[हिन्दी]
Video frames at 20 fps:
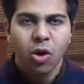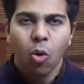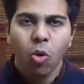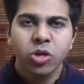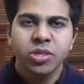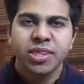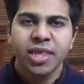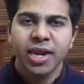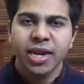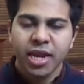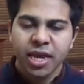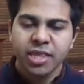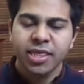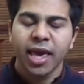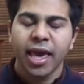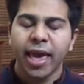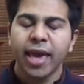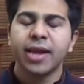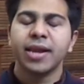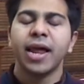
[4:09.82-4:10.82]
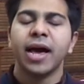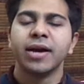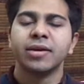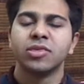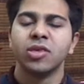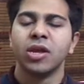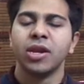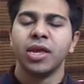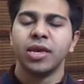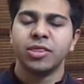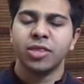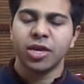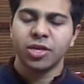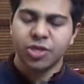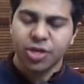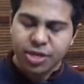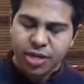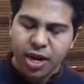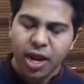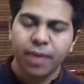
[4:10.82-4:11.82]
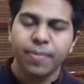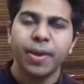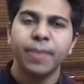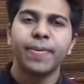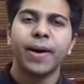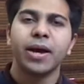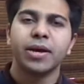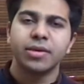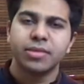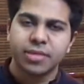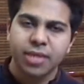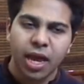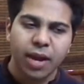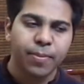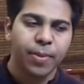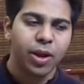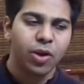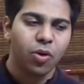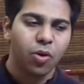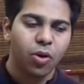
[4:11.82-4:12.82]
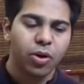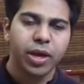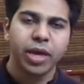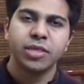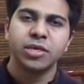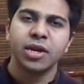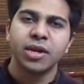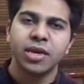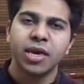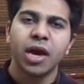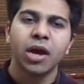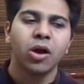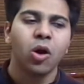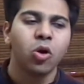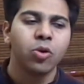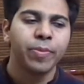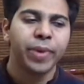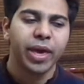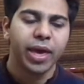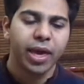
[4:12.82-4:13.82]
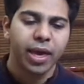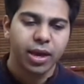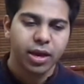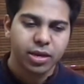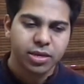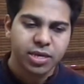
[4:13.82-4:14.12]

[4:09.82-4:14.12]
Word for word: उससे नीचे एक लाख से नीचे जितने भी पाकिस्तान में लोग हैं जिनके अकाउंट में ए,